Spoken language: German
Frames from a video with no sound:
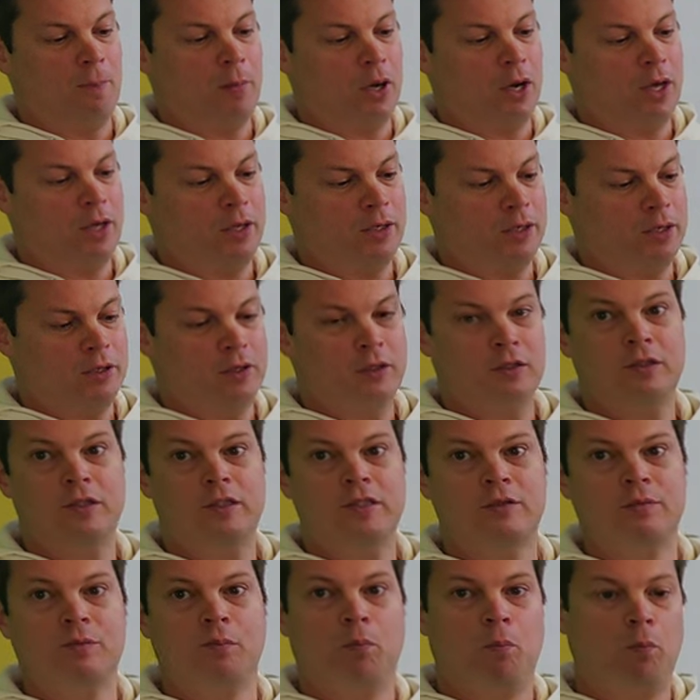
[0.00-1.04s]
bei
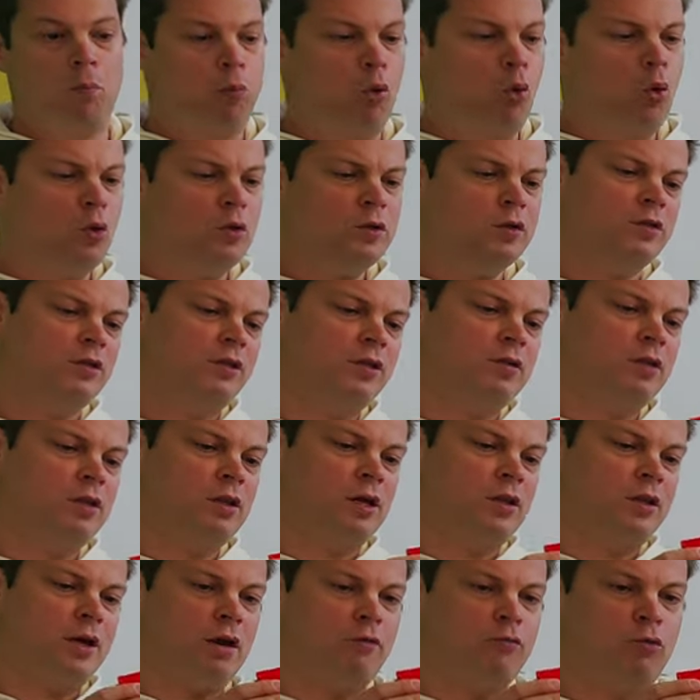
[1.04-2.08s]
diesem Boot. Das ist
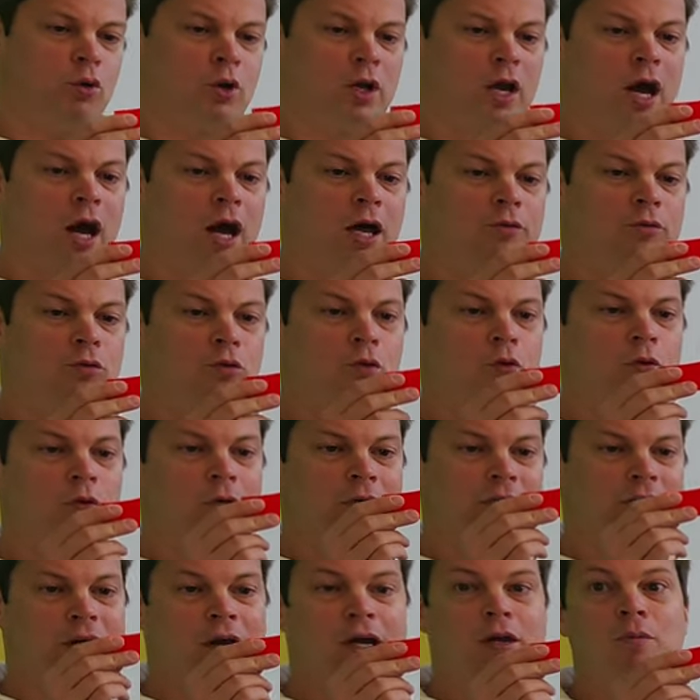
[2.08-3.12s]
eine Avocado,
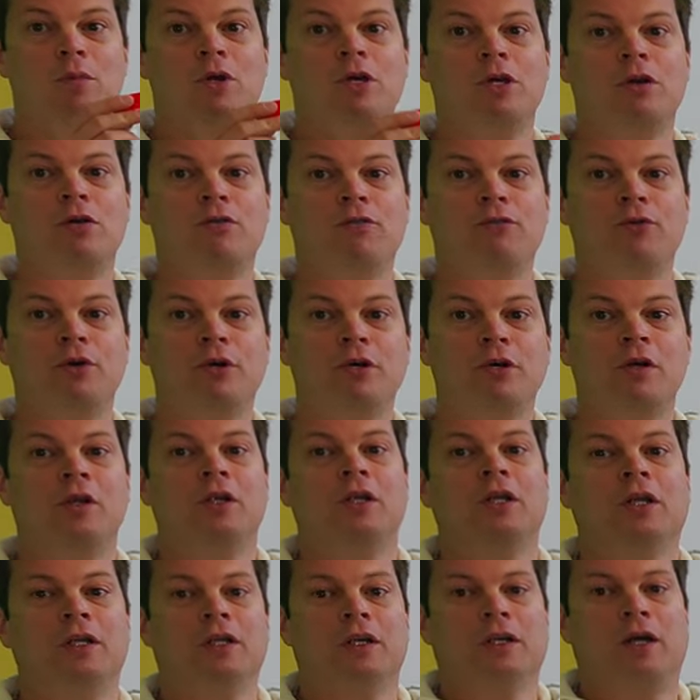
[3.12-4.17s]
keine Hilfe.
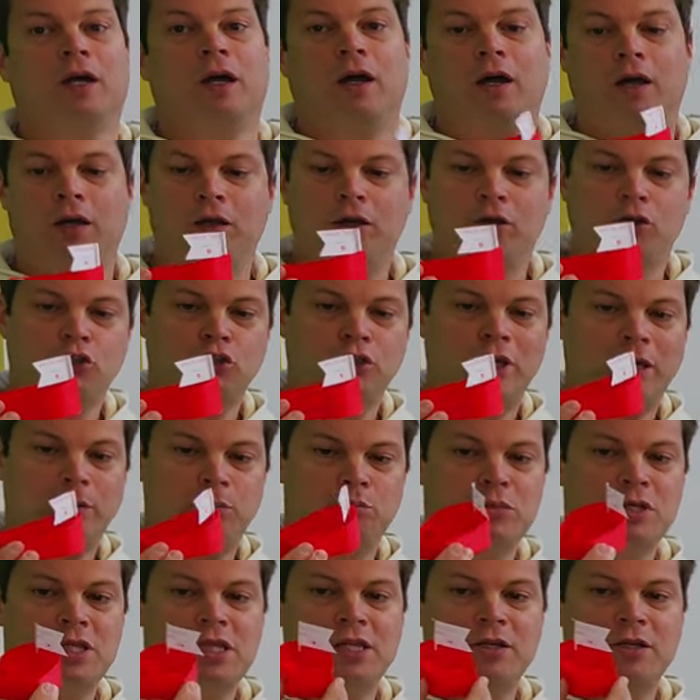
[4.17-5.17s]
Äh, steckt ein